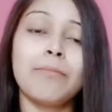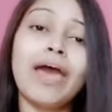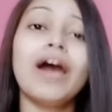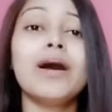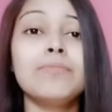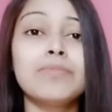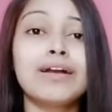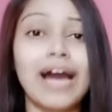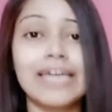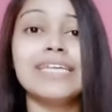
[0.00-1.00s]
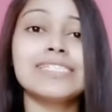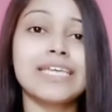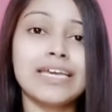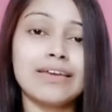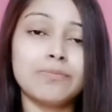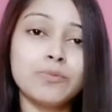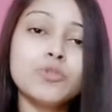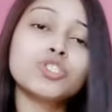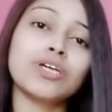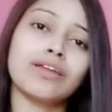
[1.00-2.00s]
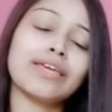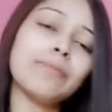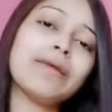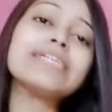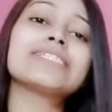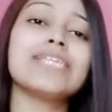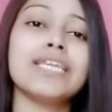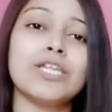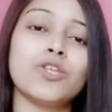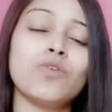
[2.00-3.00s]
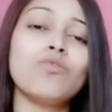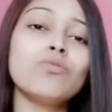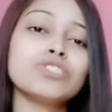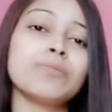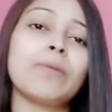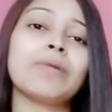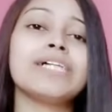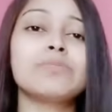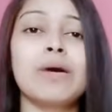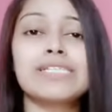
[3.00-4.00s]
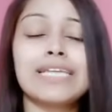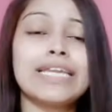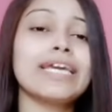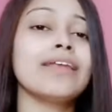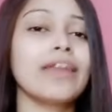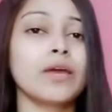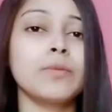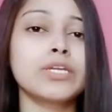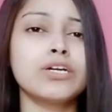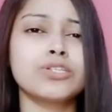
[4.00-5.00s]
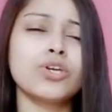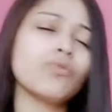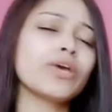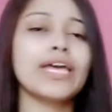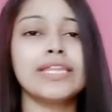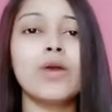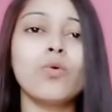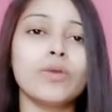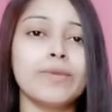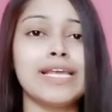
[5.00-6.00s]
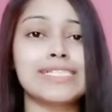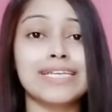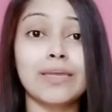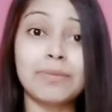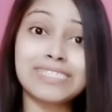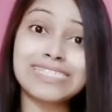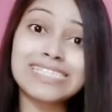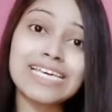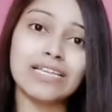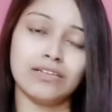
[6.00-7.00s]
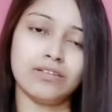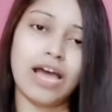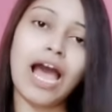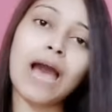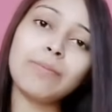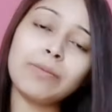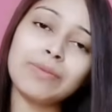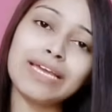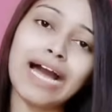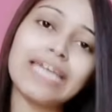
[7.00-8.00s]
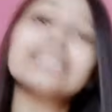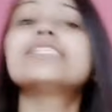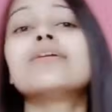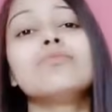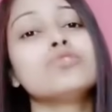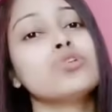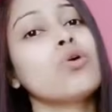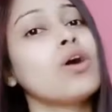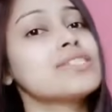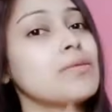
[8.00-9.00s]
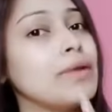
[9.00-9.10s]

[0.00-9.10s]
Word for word: मैं अब गायनी से पूछ करके मेडिसिन लेती हूँ वो मुझे वेप्टाल्स पास लेने के लिए रेकमेंड करती है और वो कहती है कोई भी ले सकता है बट स्टिल आप अपनी गायनी से पूछो कौन सा